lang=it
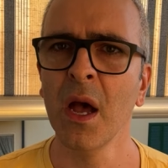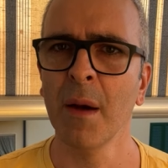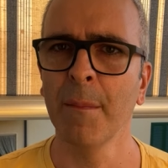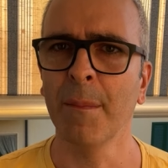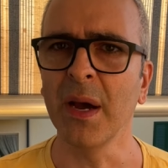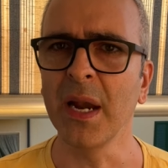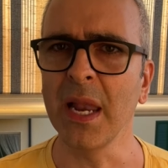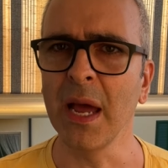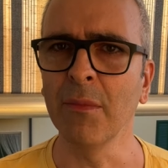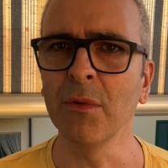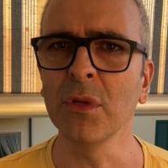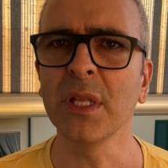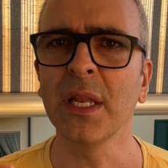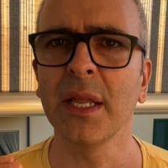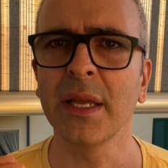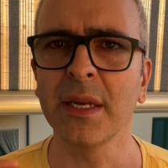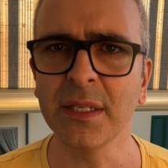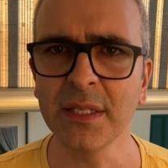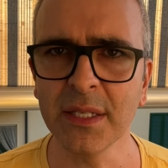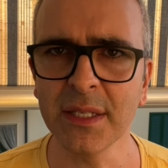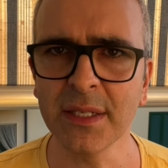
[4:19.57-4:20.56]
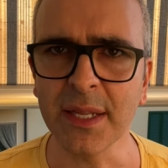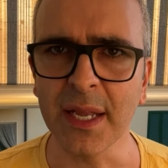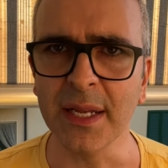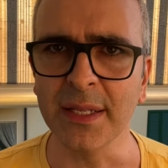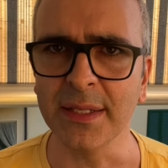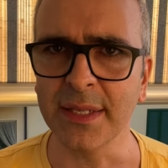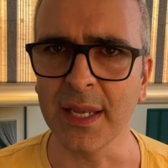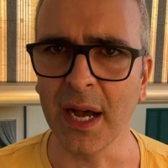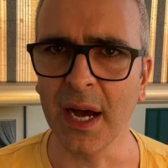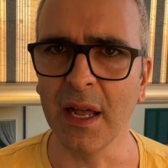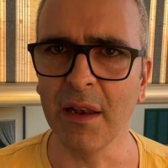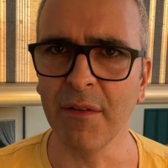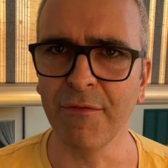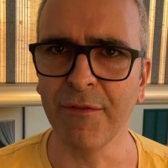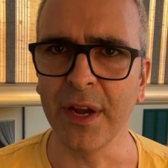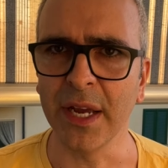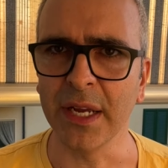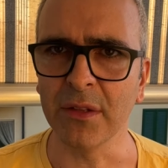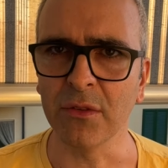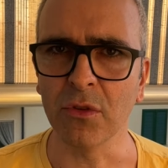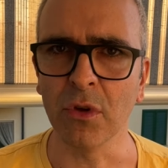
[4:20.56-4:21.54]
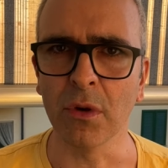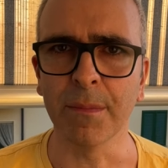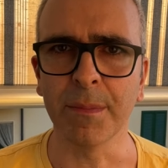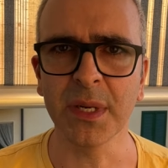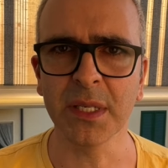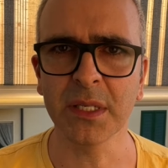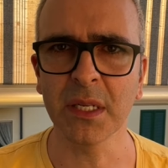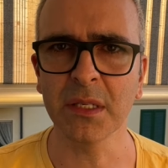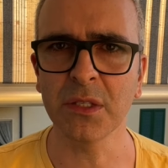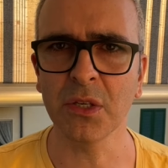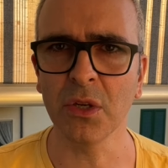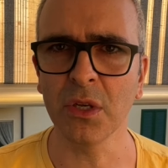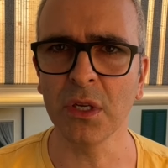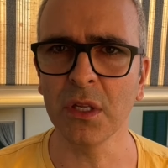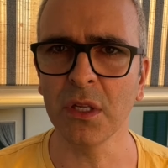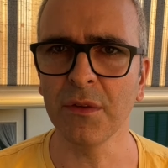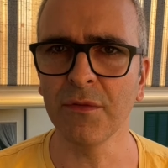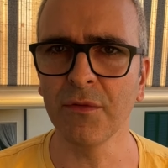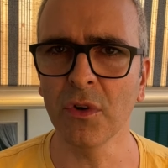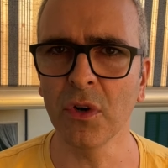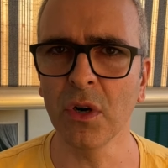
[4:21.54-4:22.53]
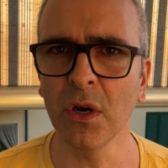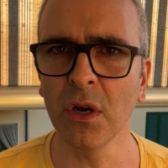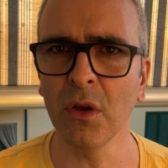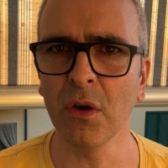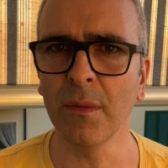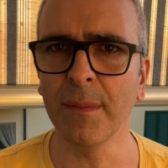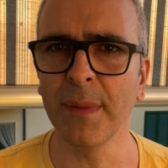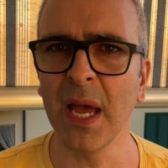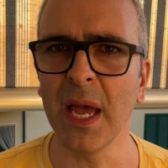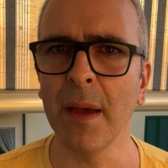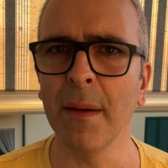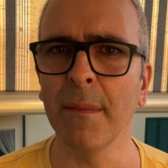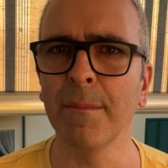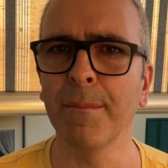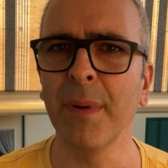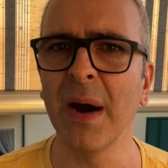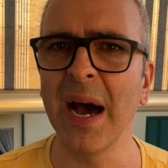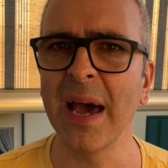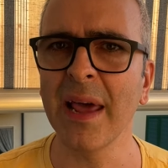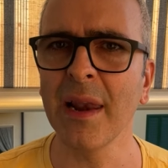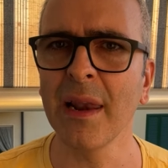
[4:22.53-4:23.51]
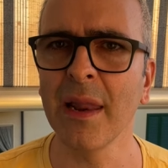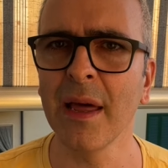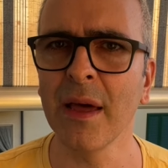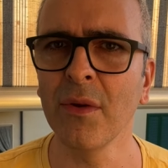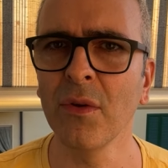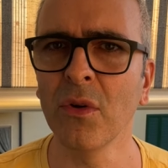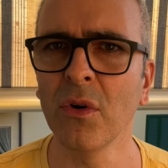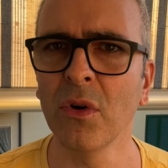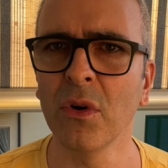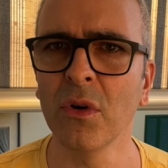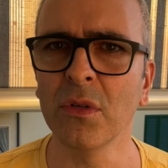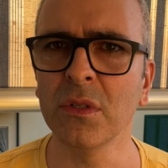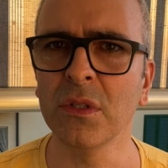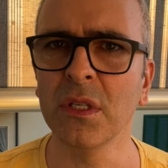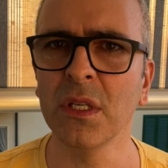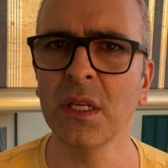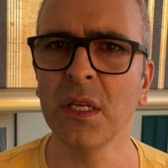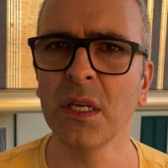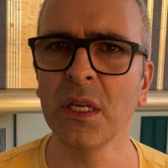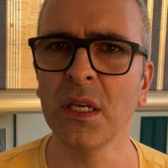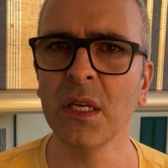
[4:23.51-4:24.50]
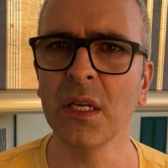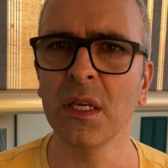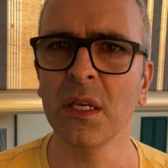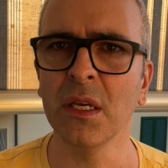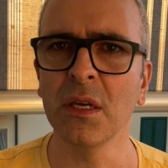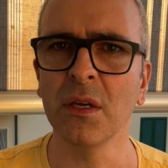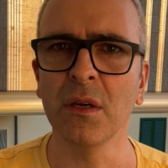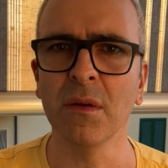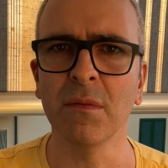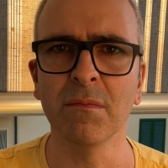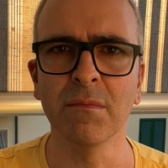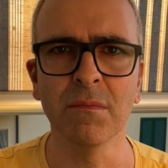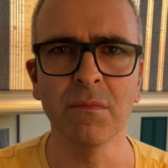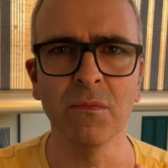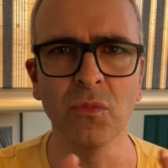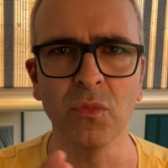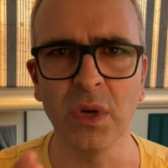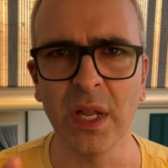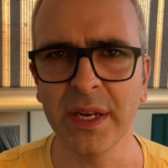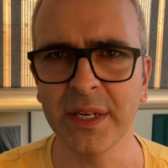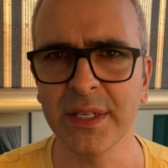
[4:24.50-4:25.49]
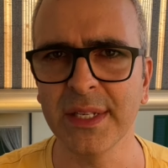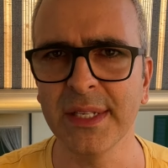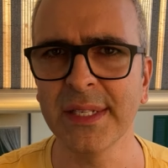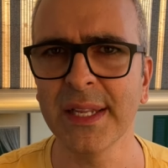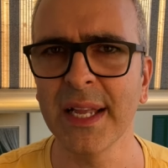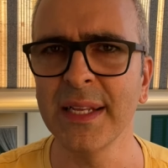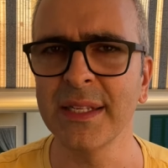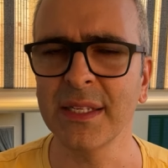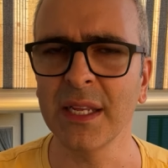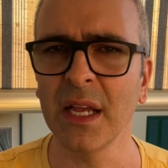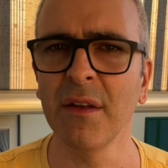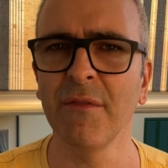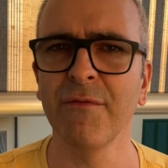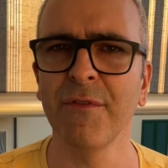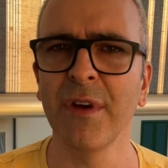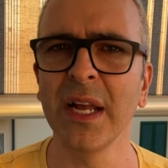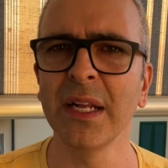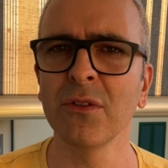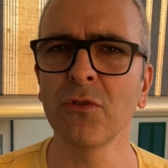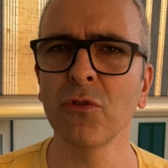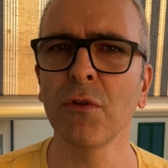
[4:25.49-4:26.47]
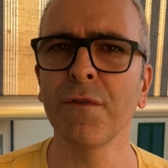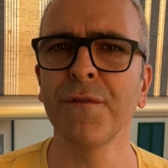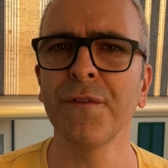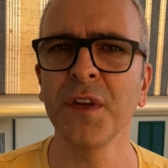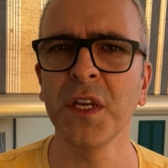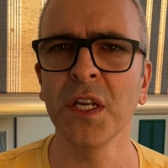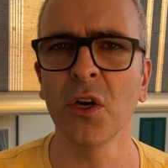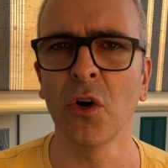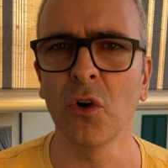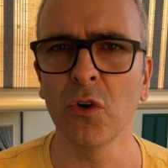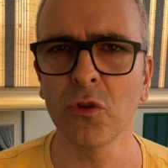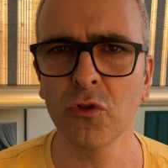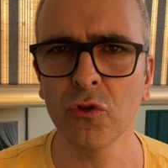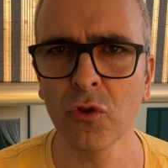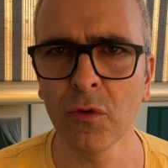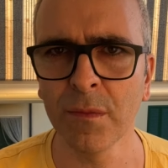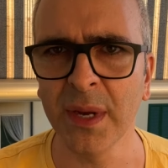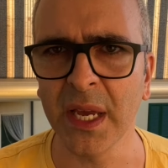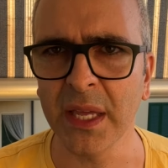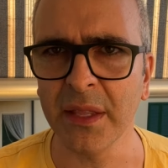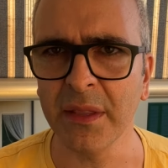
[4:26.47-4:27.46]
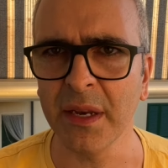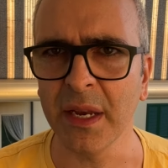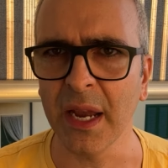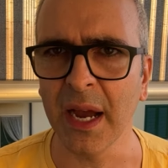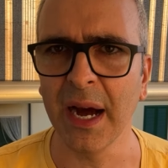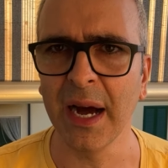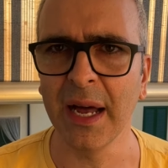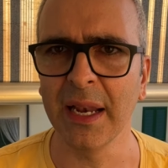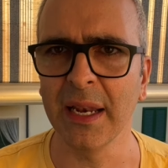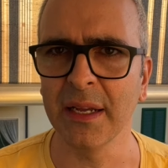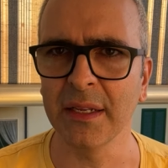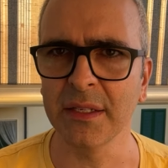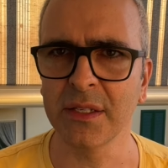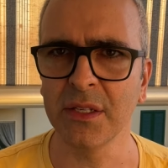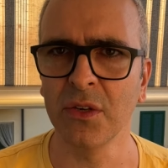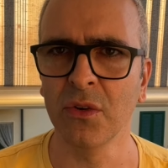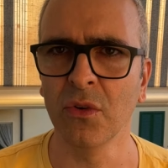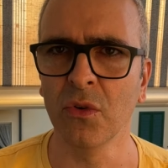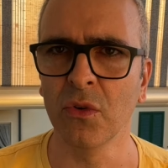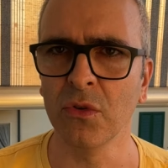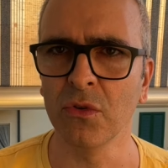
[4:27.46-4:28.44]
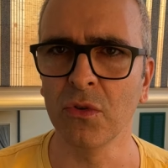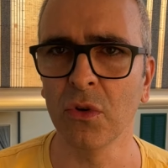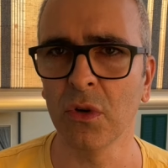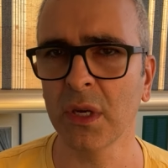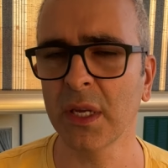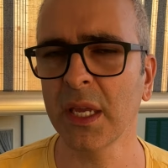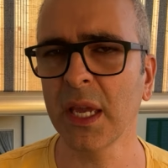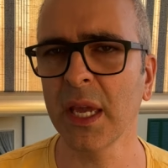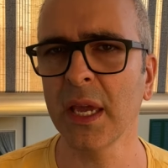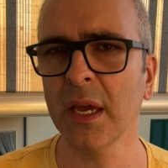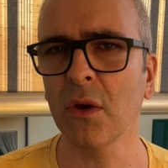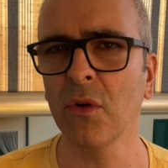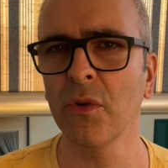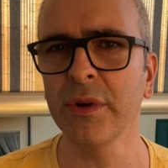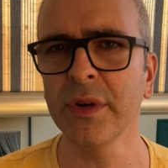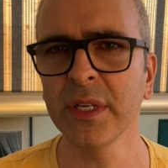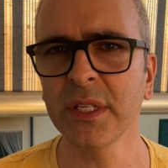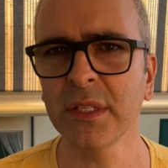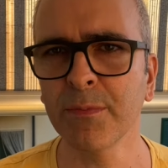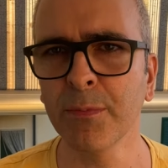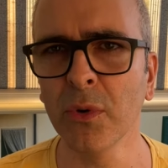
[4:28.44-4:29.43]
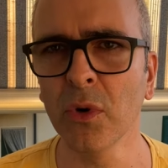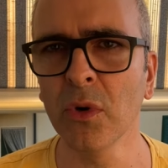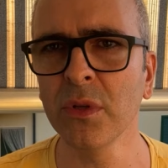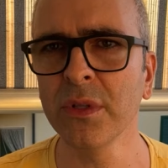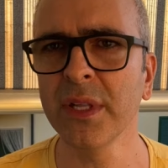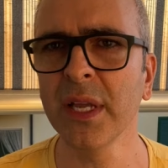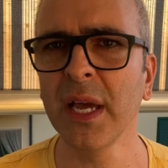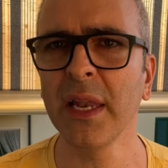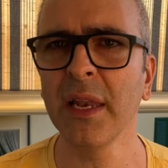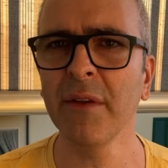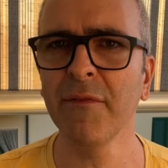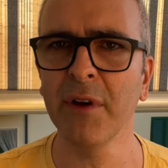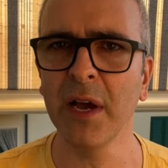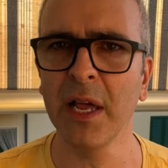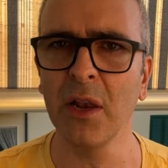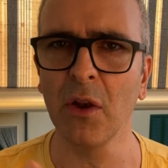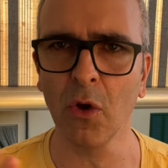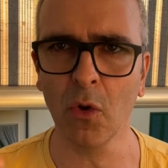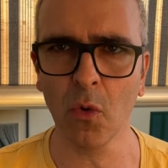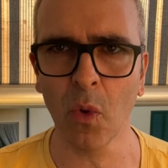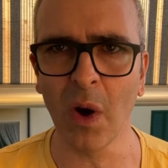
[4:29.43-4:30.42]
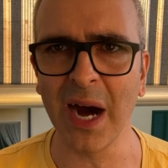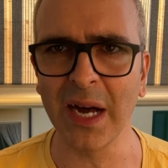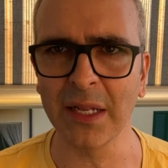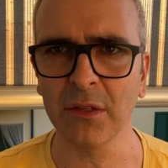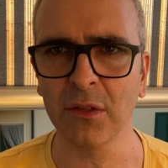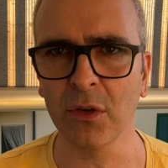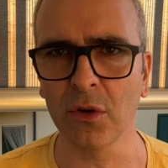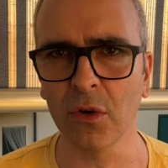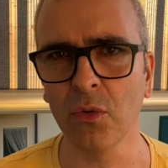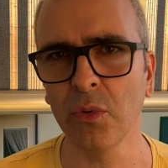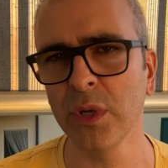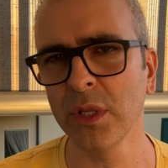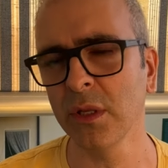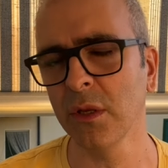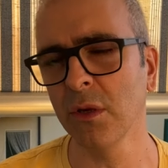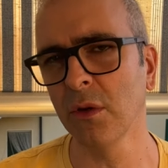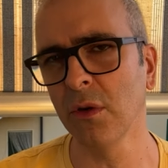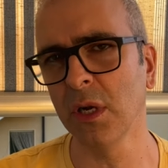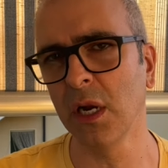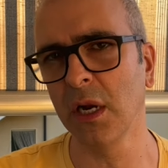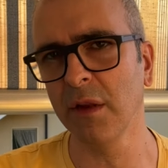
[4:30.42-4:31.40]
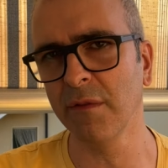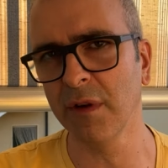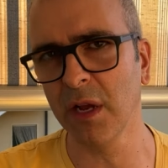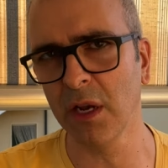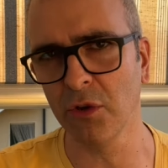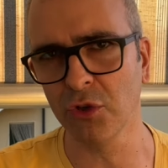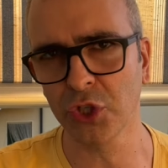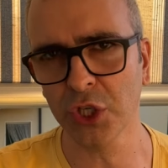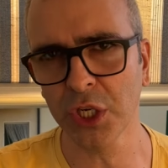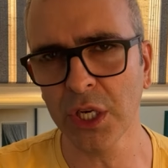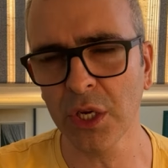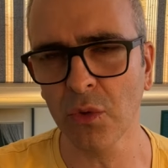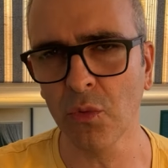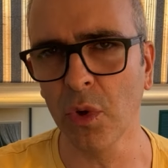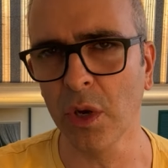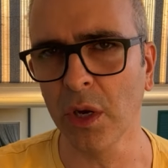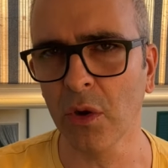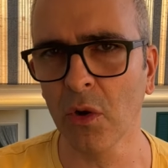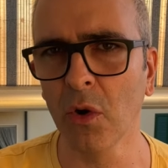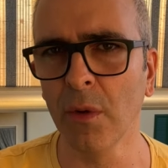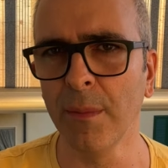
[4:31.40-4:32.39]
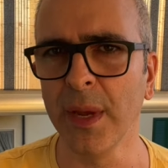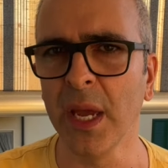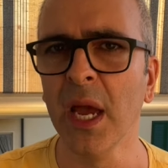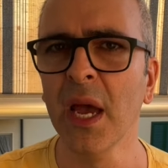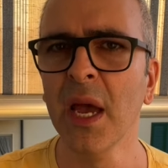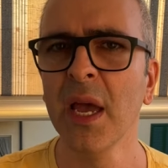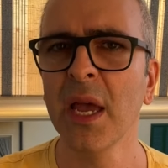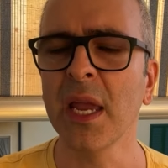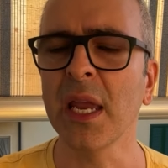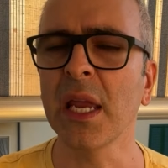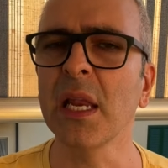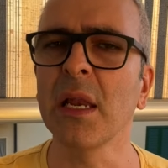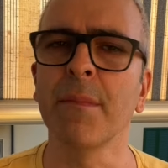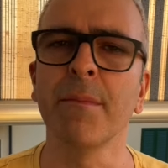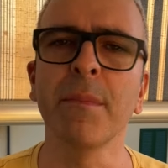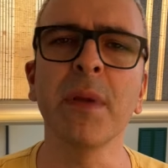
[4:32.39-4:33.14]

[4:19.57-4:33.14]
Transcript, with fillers: Parliamo della resistenza al vento. Prestazioni di volo, beh, parlano di mm, una resistenza al vento fino a 8 metri al secondo, che corrisponde al livello 4, quindi non al livello 5 come il